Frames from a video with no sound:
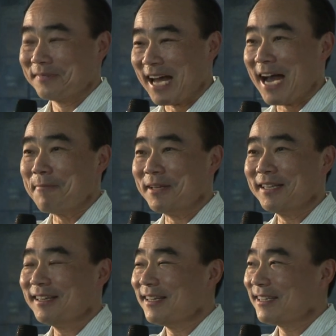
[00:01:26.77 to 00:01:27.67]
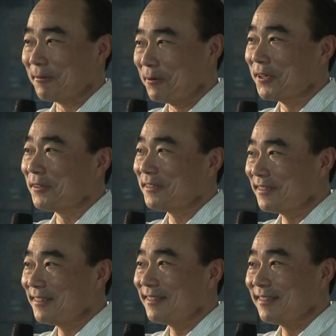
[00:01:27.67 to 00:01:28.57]
他们小朋友
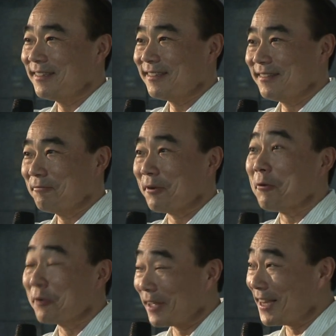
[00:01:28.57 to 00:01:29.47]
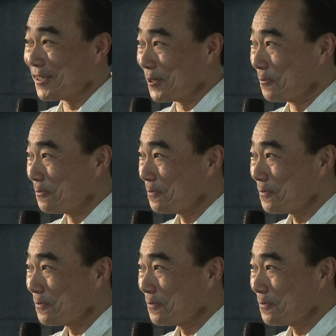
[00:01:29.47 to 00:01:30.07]
为我演奏。